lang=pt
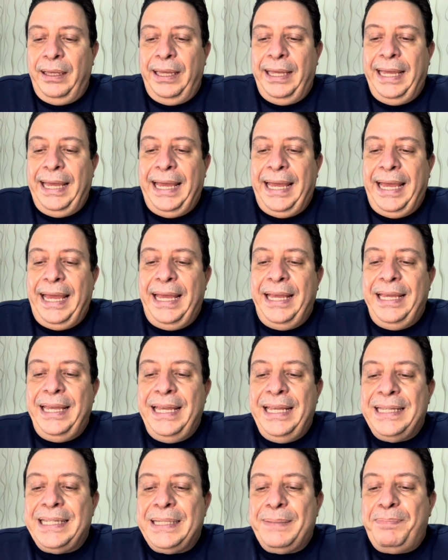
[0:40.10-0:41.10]
é
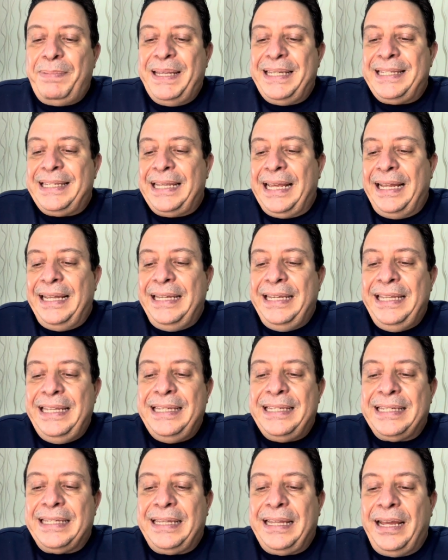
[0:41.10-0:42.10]

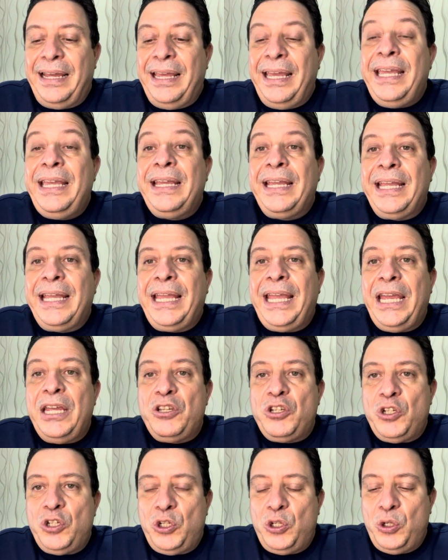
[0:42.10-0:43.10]
especialista em
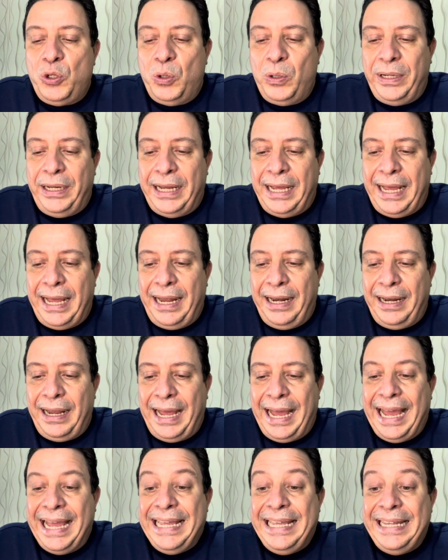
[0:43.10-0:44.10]
questionar
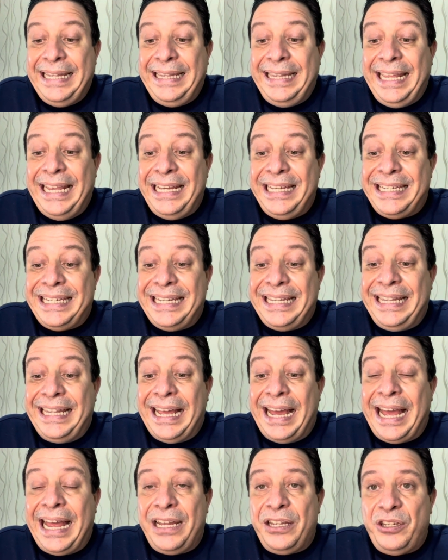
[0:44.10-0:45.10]
a
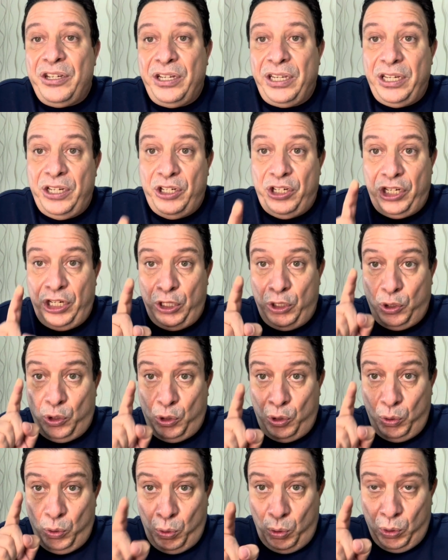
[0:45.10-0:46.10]
identidade que
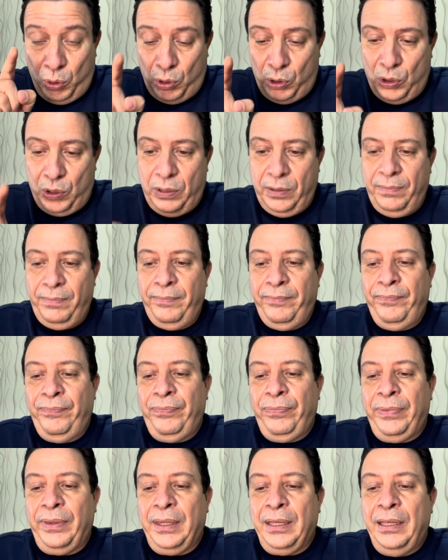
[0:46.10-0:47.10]
Jesus
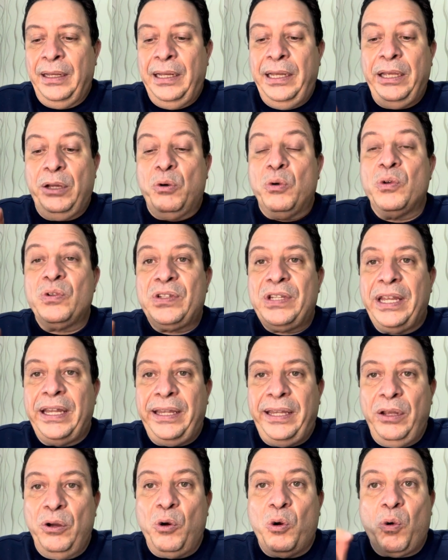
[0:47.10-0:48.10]
lhe
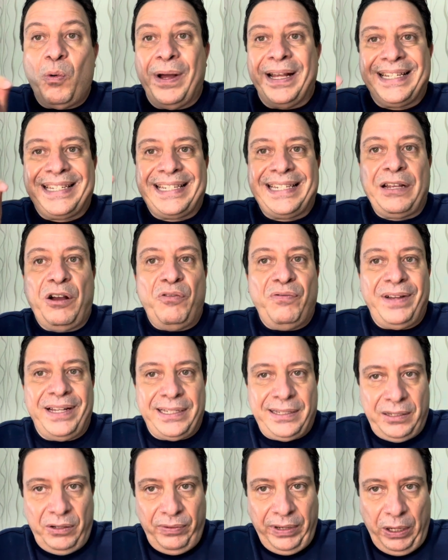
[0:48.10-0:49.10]
concedeu com a
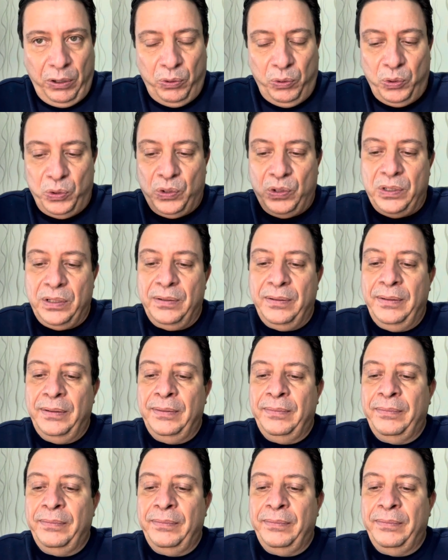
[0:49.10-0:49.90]
salvação na cruz.